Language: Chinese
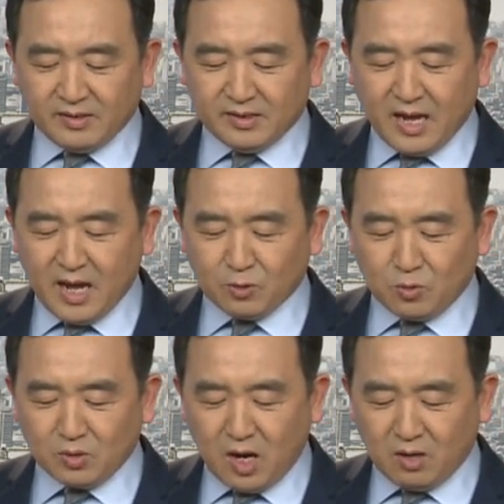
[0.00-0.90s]
那
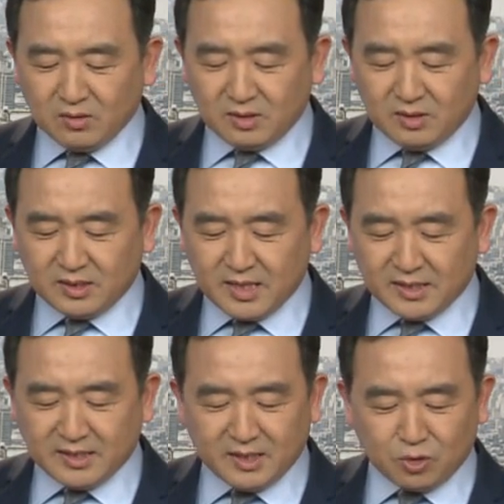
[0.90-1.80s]
公告
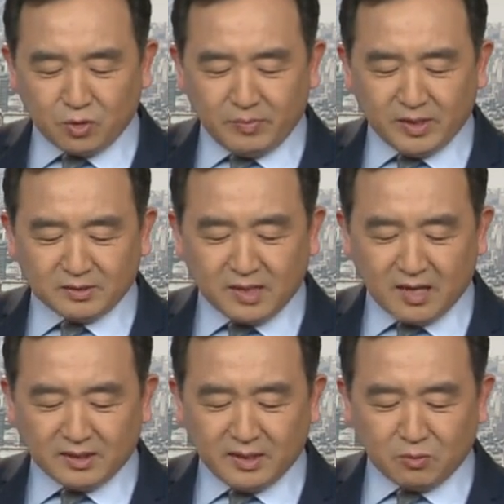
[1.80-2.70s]
间接说明，
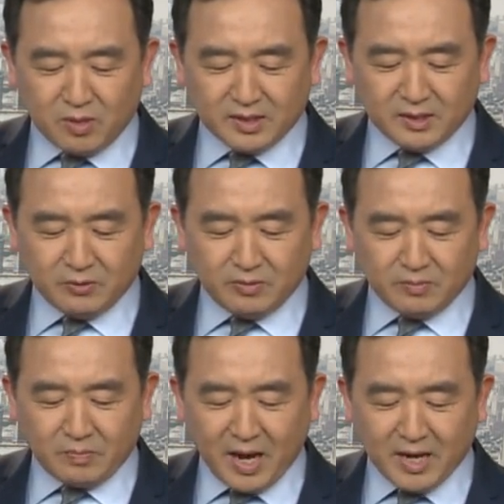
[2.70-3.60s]
当地公安局
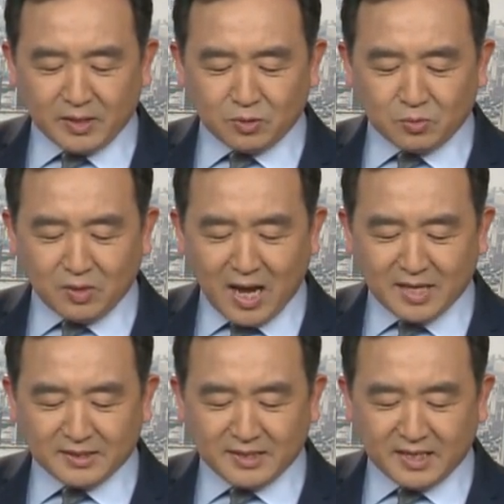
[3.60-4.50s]
排除
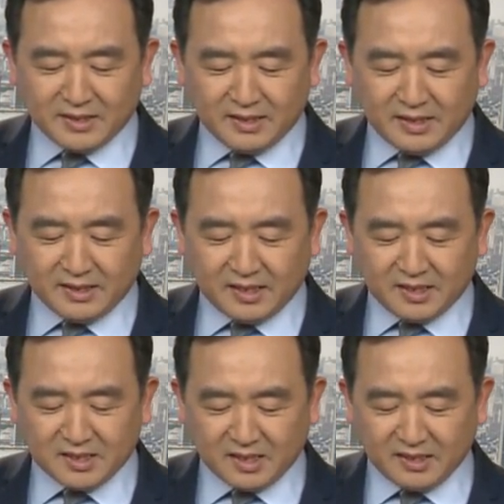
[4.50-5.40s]
案件异
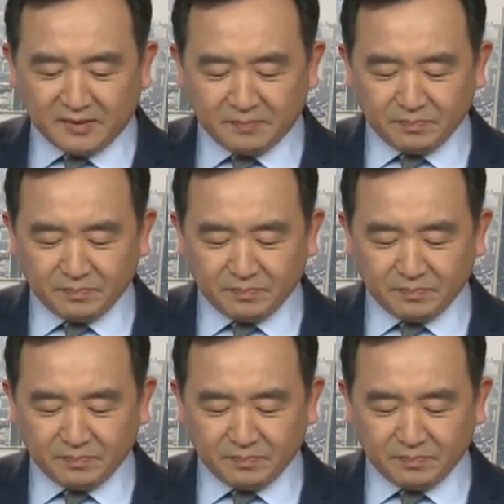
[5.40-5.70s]
地审理。